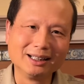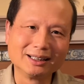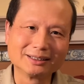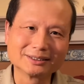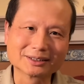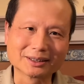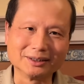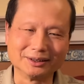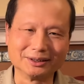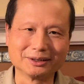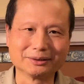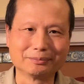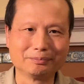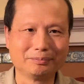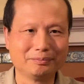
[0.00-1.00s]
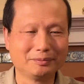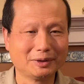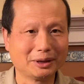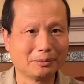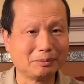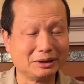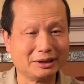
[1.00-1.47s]
这个呢就
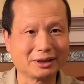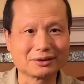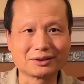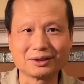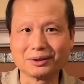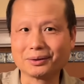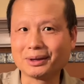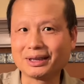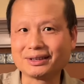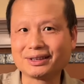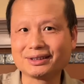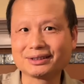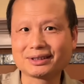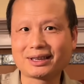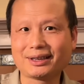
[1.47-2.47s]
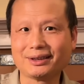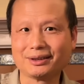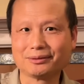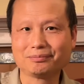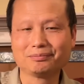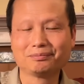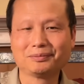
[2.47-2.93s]
呃比较奇怪。现在
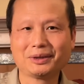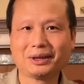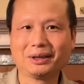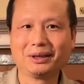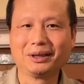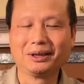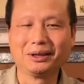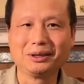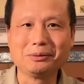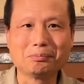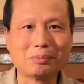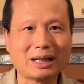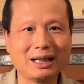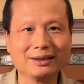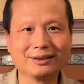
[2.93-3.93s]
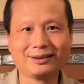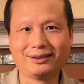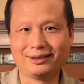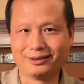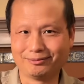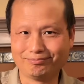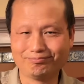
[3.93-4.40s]
呢，一般的
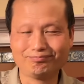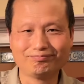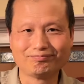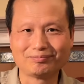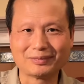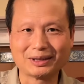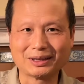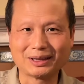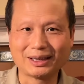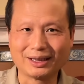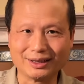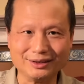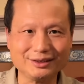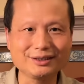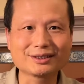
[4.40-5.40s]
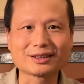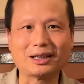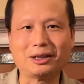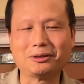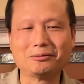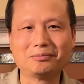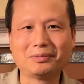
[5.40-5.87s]
人呃很
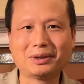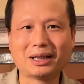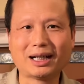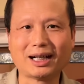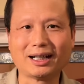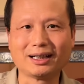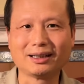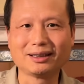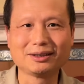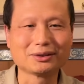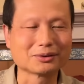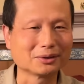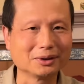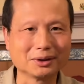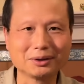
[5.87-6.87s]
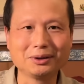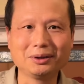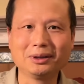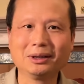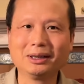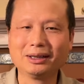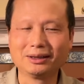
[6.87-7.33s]
少。还说
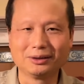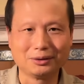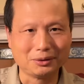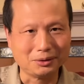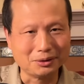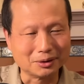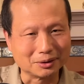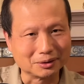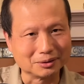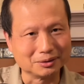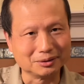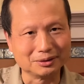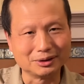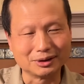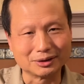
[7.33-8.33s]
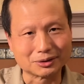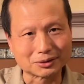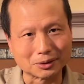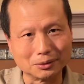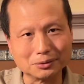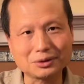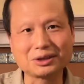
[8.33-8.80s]
用
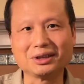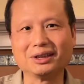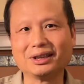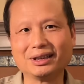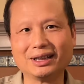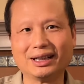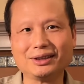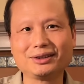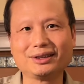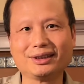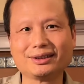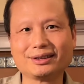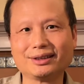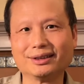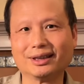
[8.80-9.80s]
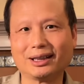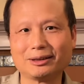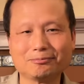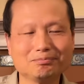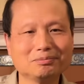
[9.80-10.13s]
手写来写信了，